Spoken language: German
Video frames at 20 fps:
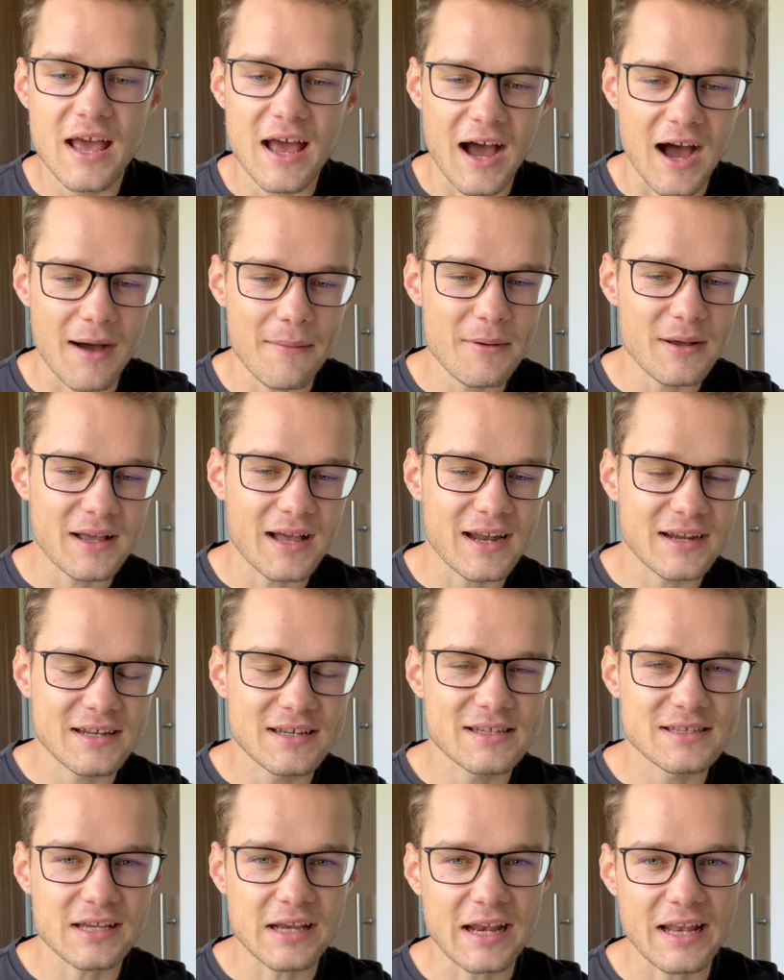Aber gerade
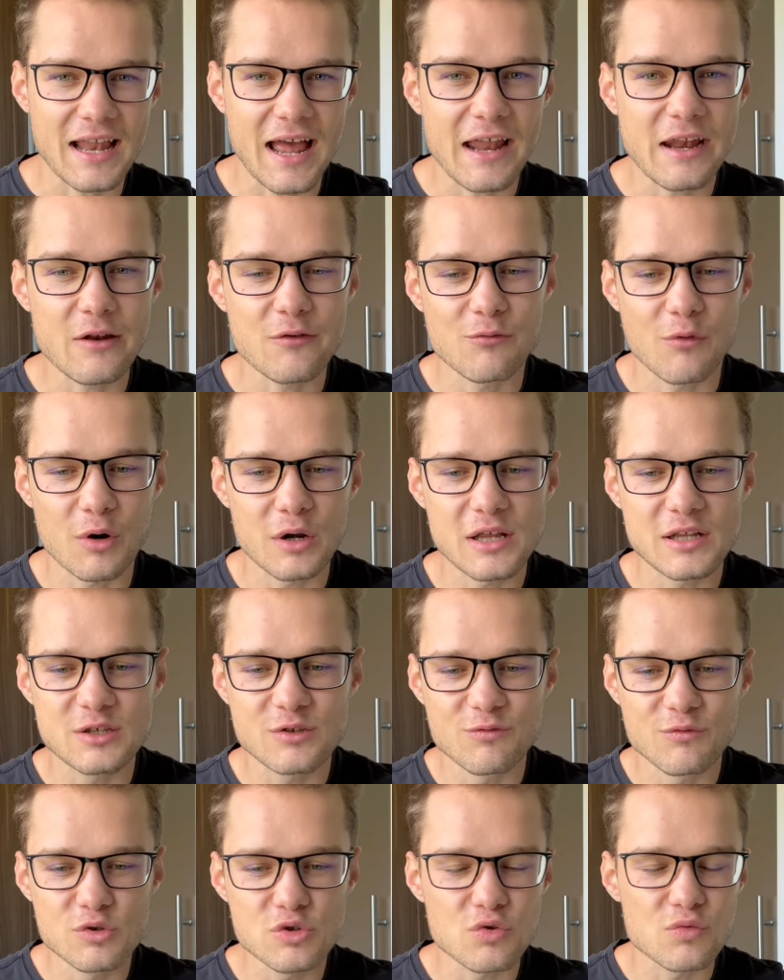diese kleinen
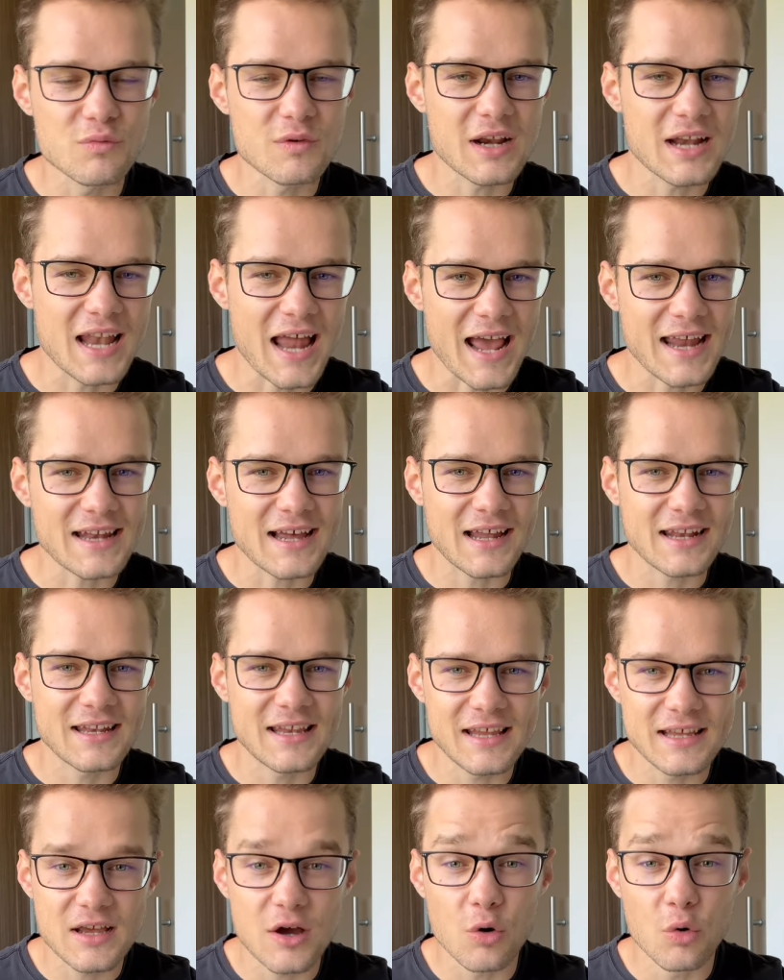Wallets, wo es um
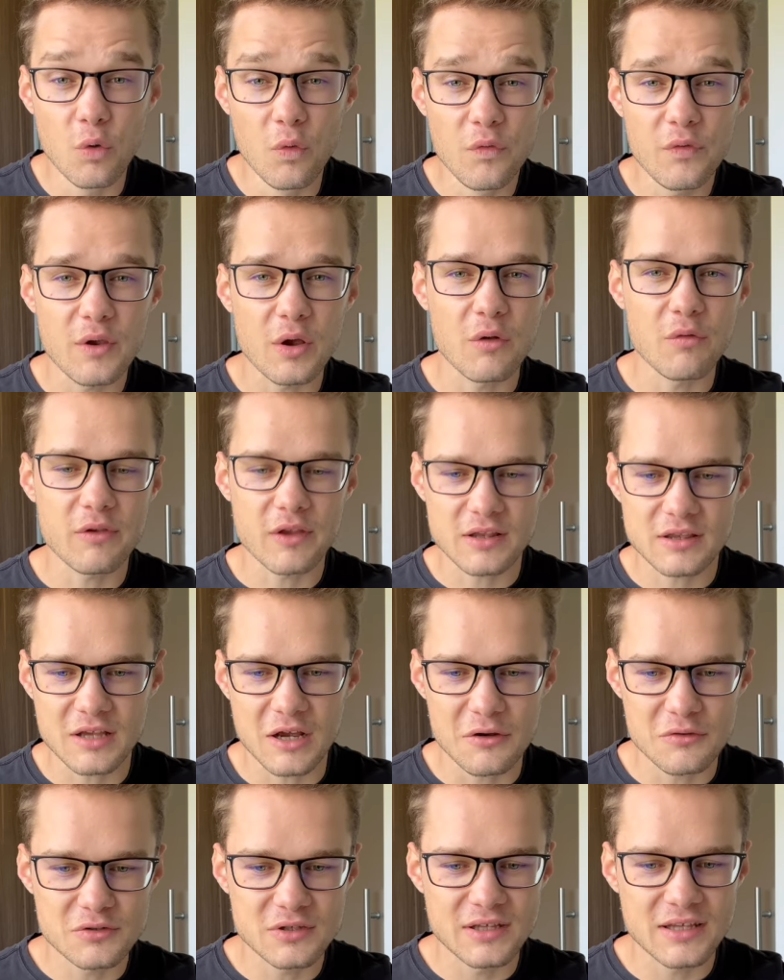Kleinanleger unter
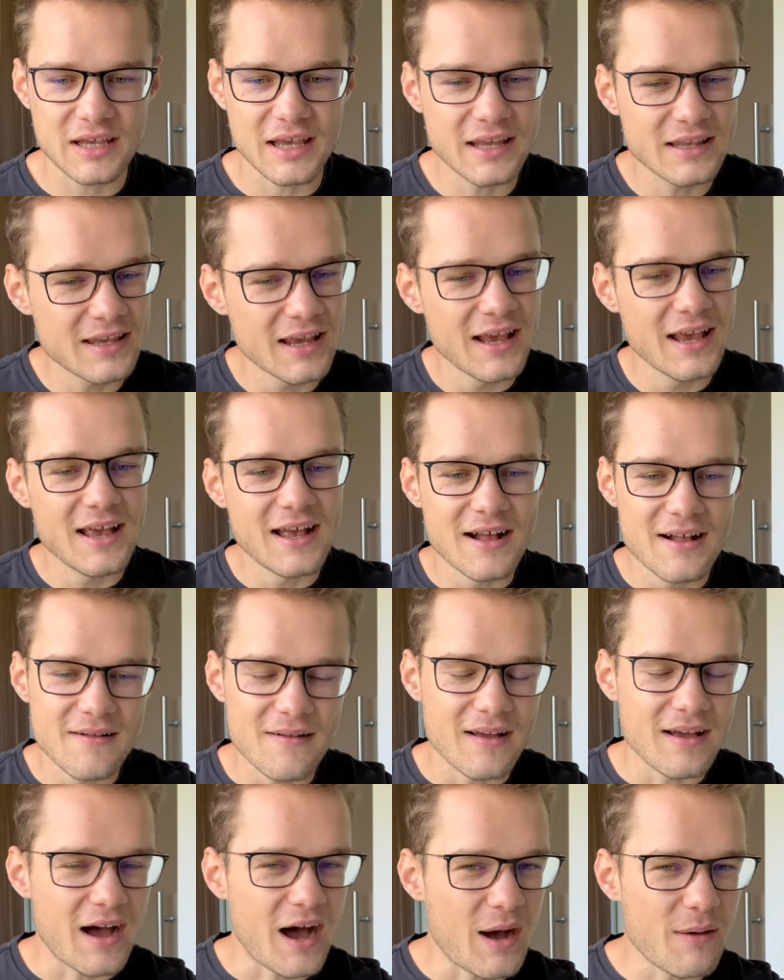100.000 geht,
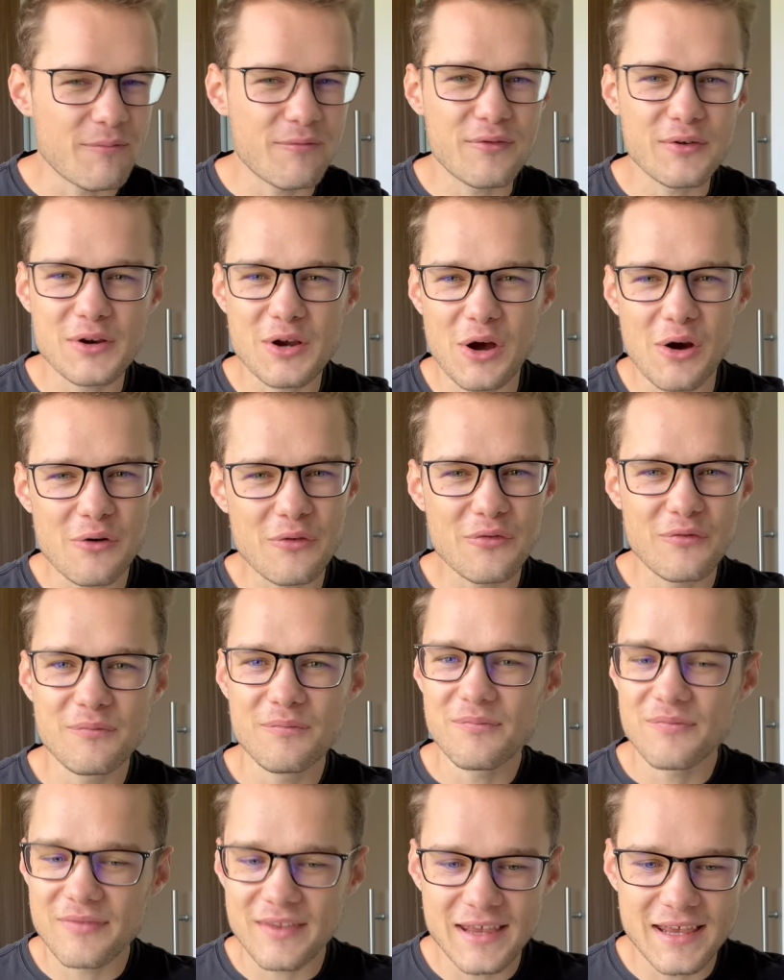abverkaufen.